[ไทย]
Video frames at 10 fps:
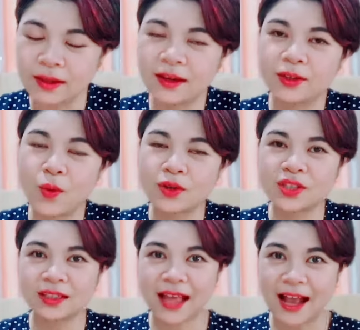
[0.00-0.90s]
ยดวง
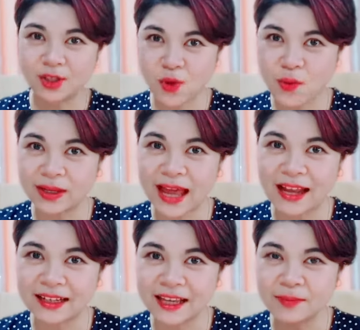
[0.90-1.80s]
ชะตาช่วงเวลา
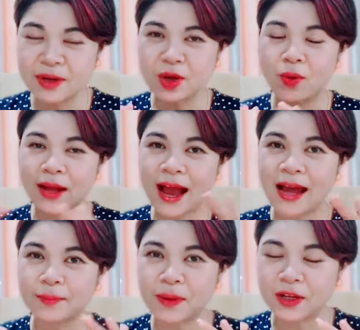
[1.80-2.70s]
นี้มีโอกา
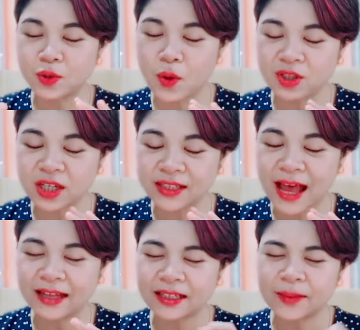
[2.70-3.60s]
สเป็นดวงชะ
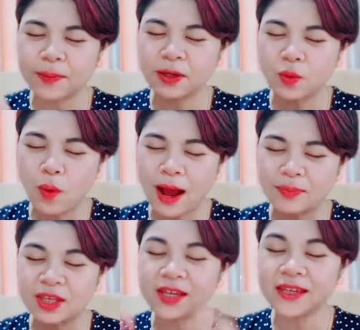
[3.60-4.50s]
ตาที่เป็นความ
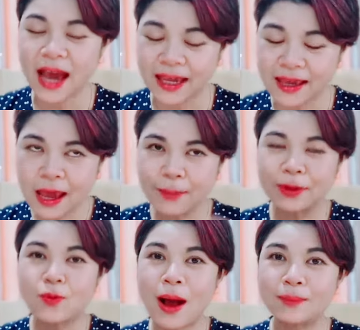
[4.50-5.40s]
ยิ่งใหญ่ เป็
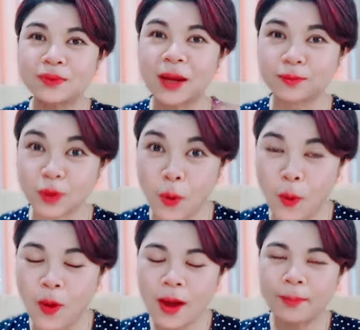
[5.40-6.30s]
นความเติบโต
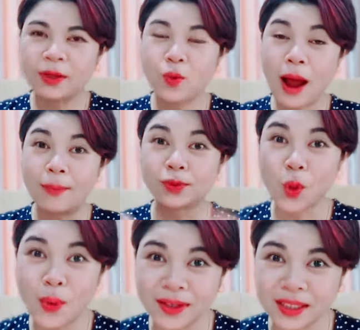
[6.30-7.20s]
เป็นความ
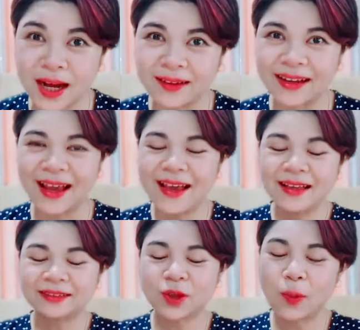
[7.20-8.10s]
รุ่งเรืองนะ
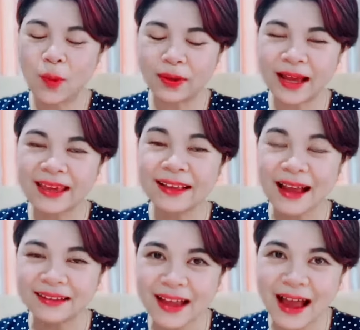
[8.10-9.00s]
ส่งผลให้
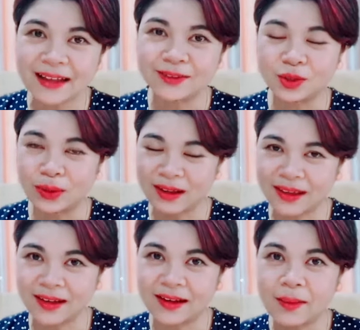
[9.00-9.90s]
การงานธุร
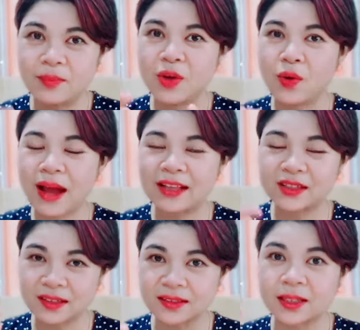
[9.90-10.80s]
กิจมีโอกาสเจ
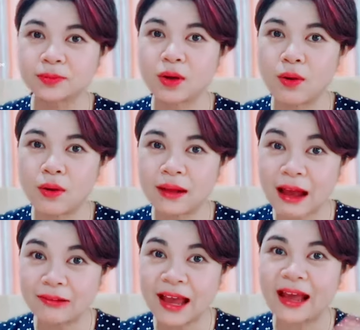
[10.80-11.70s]
ริญเติบโต
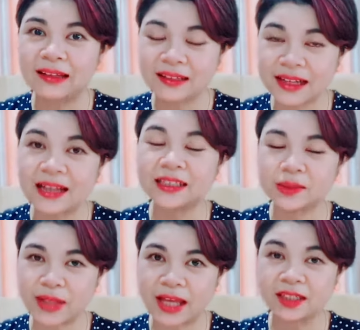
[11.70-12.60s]
ก้าวหน้าเลื่อนขั้นเลื่อน
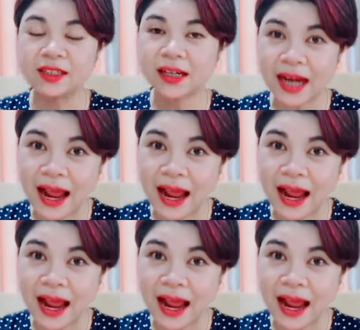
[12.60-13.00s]
ตำแหน่งหรือใคร